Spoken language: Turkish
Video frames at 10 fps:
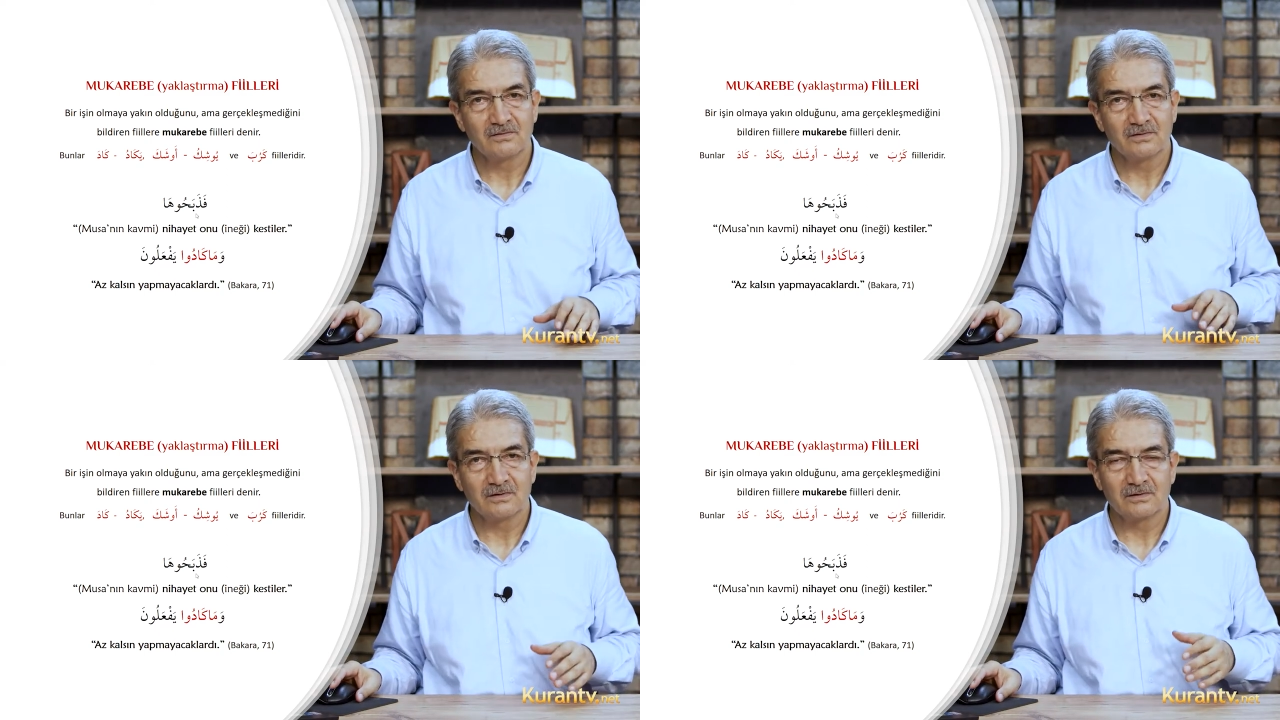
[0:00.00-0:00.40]

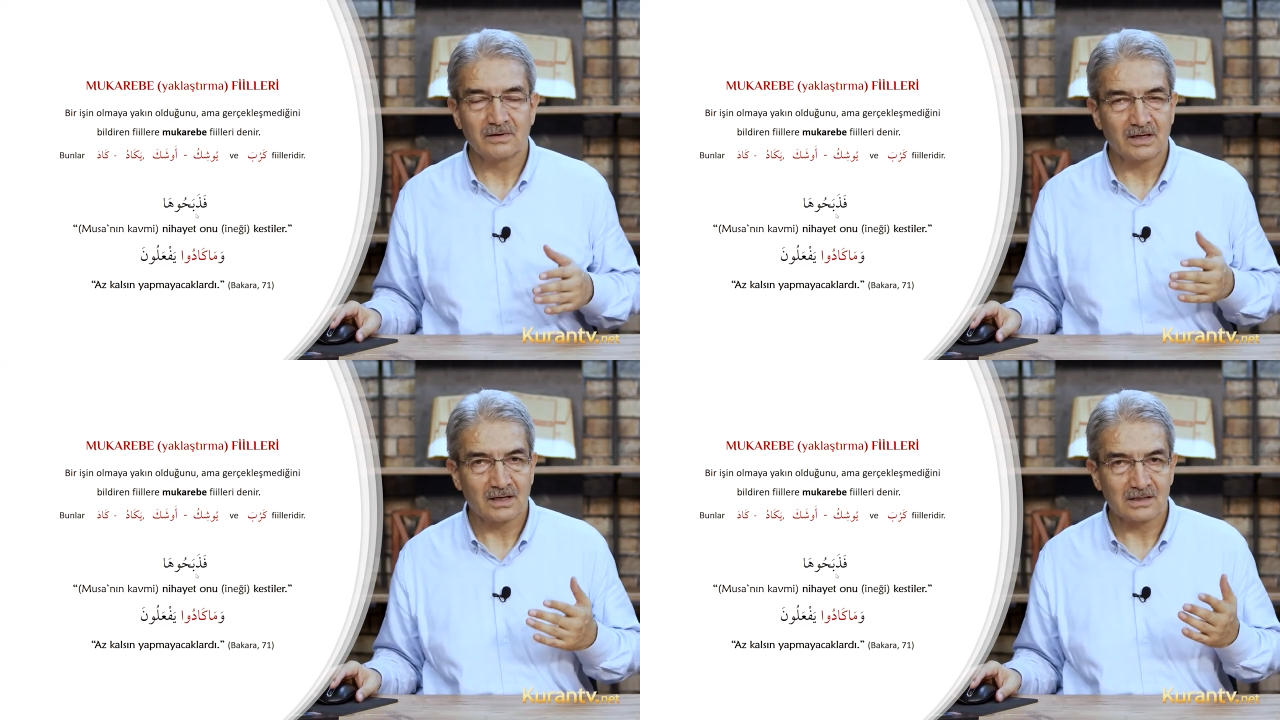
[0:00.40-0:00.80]
e,
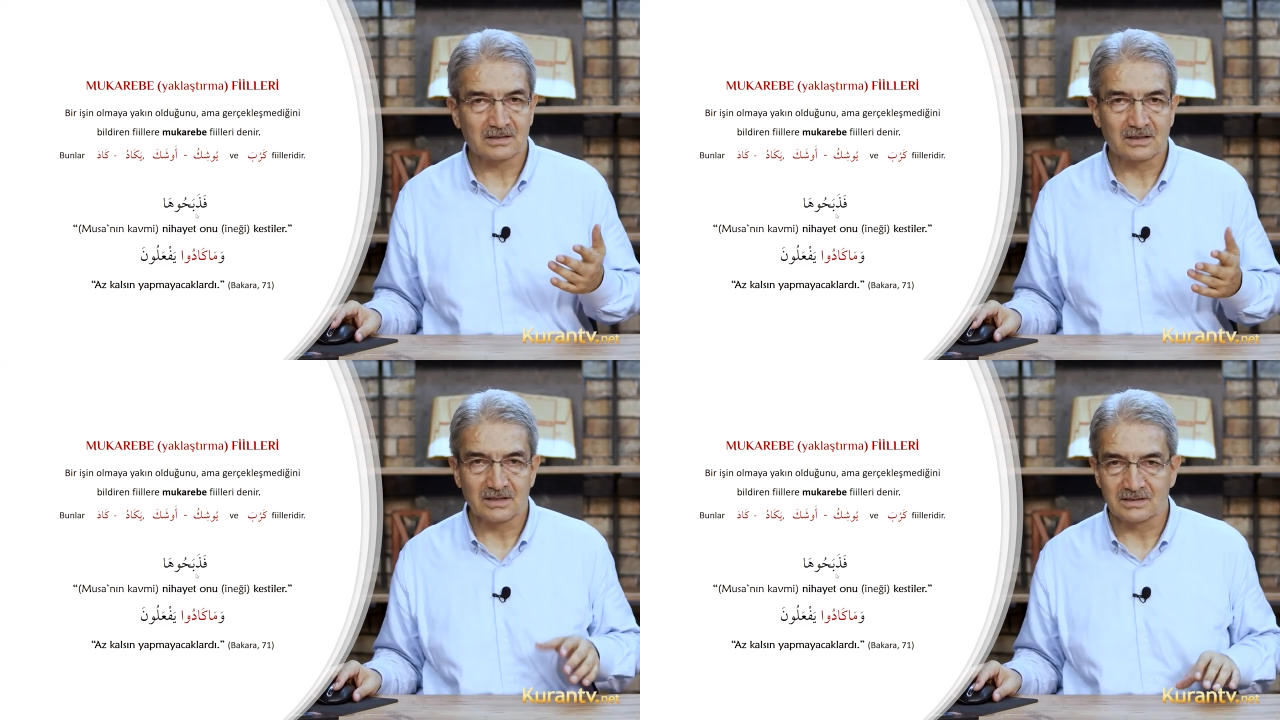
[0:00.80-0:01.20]
veya az
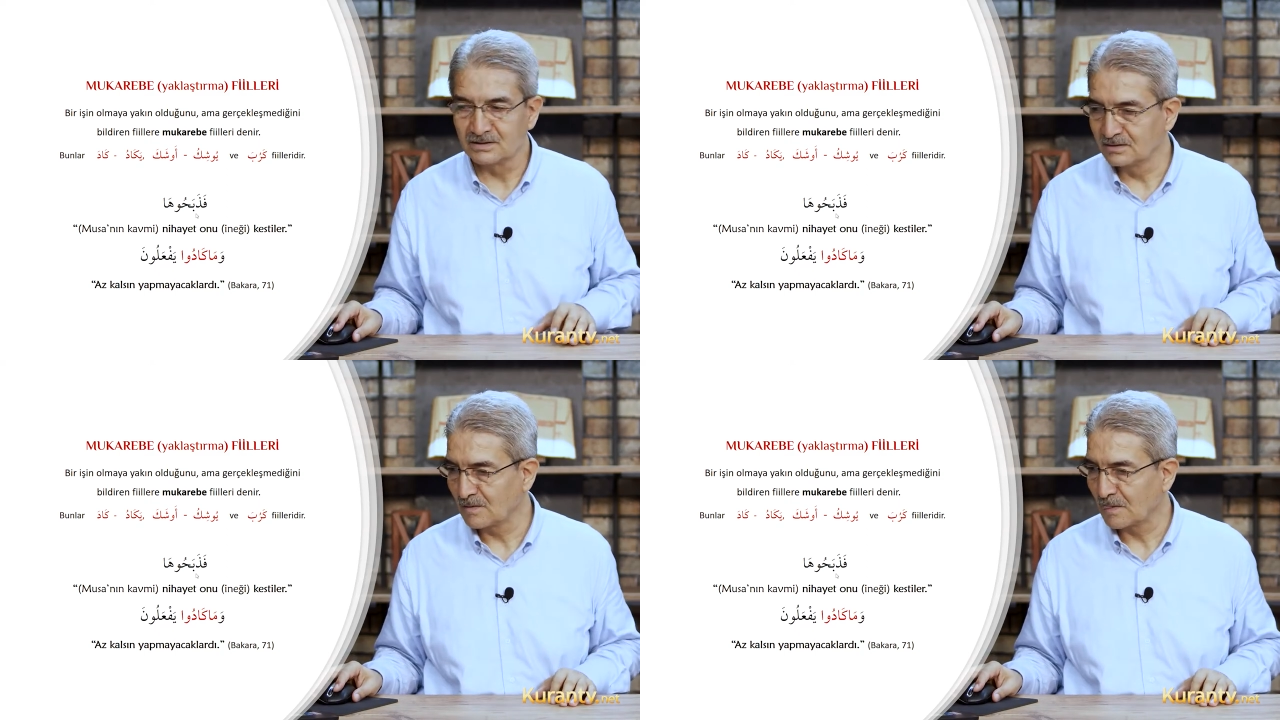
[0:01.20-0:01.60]

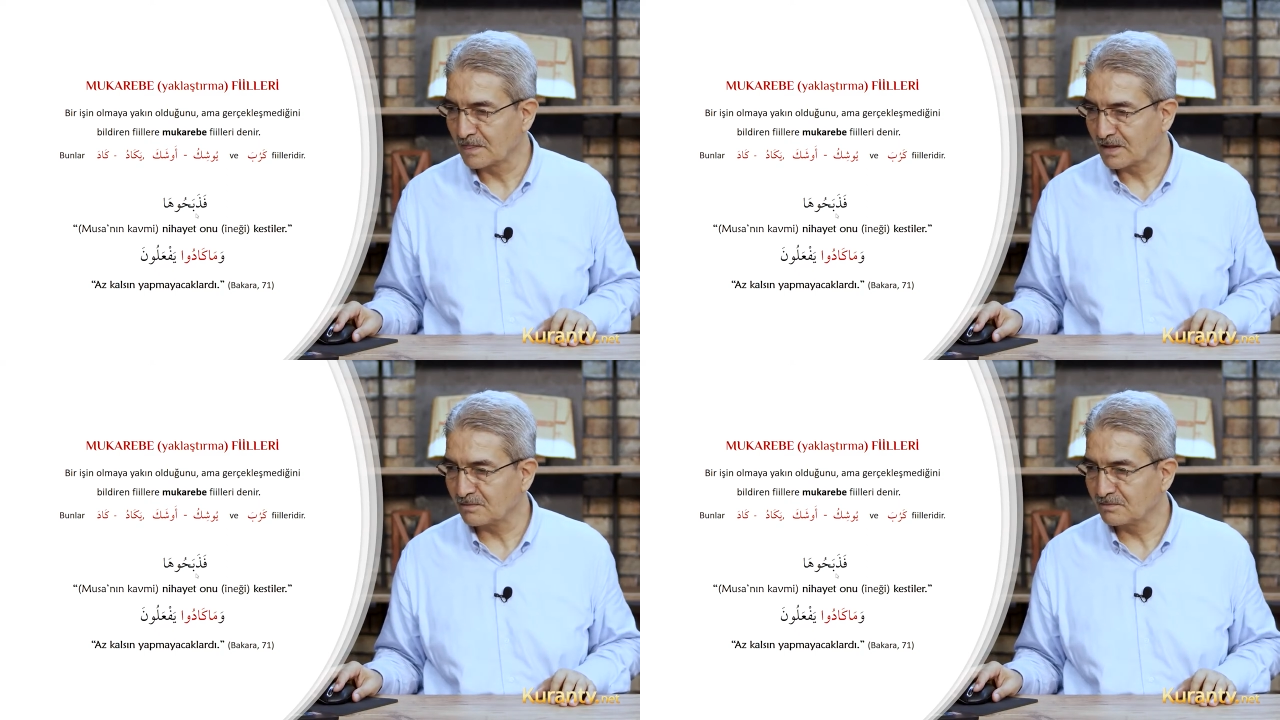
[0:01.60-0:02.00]
kalsın
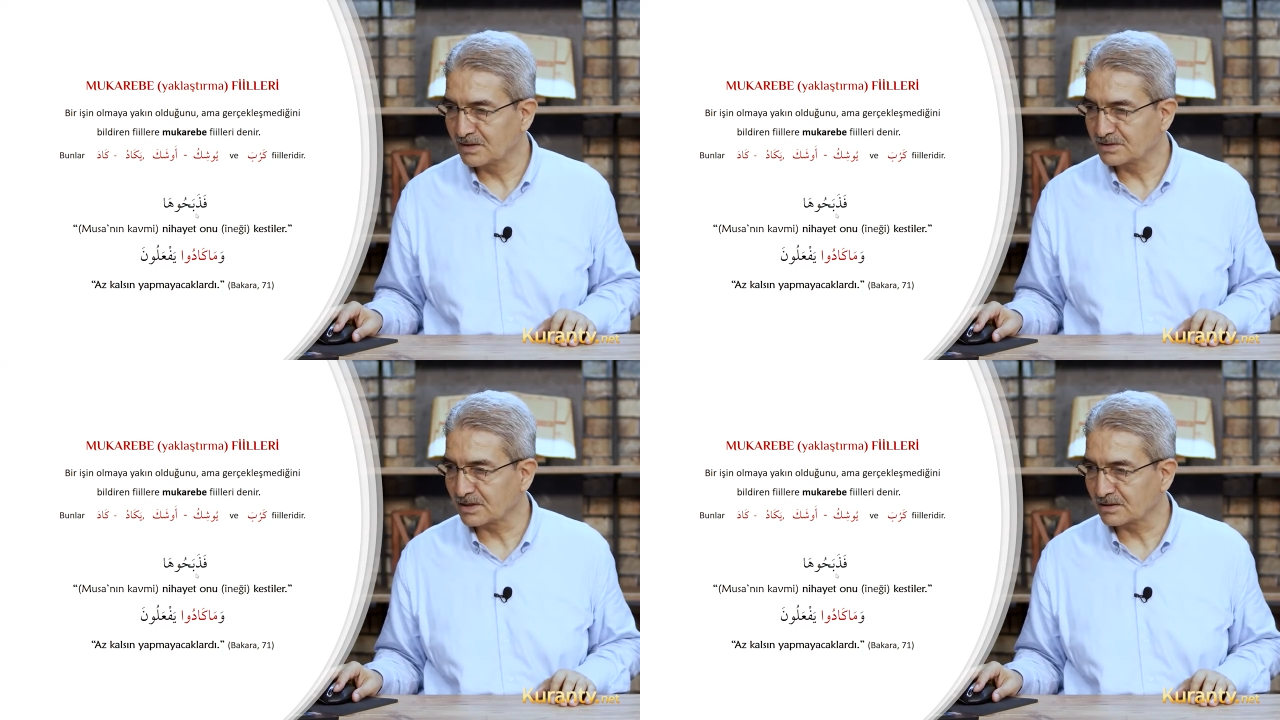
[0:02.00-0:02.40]

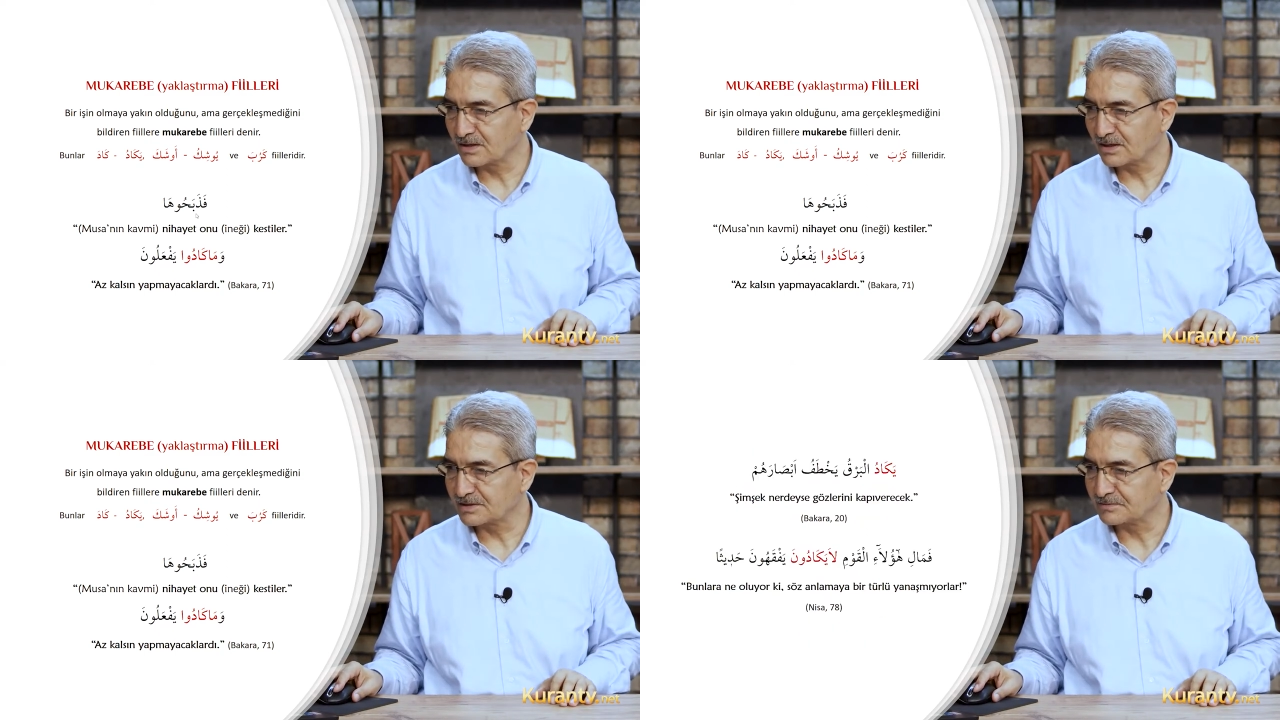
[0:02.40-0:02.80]

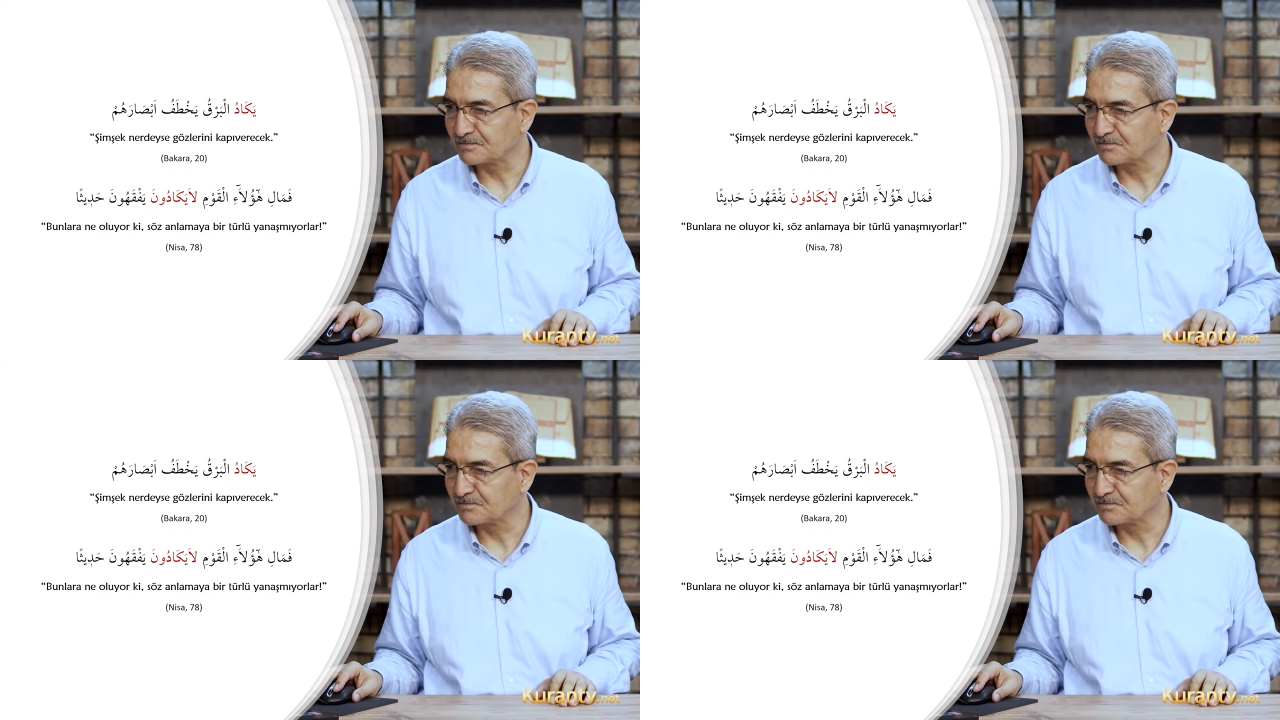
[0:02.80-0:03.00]
yapmayacaklardı.